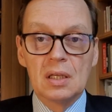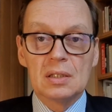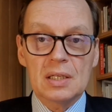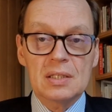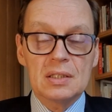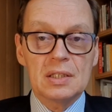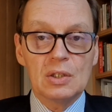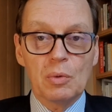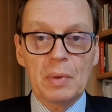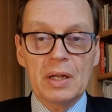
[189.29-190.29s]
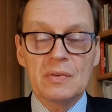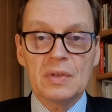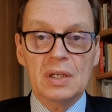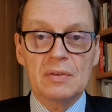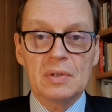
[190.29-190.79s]
Das sind die normalen
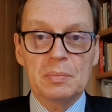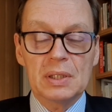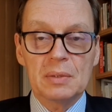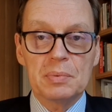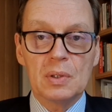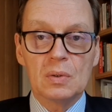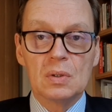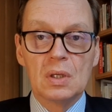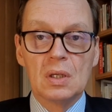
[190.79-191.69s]
Wege, wie Pater Pio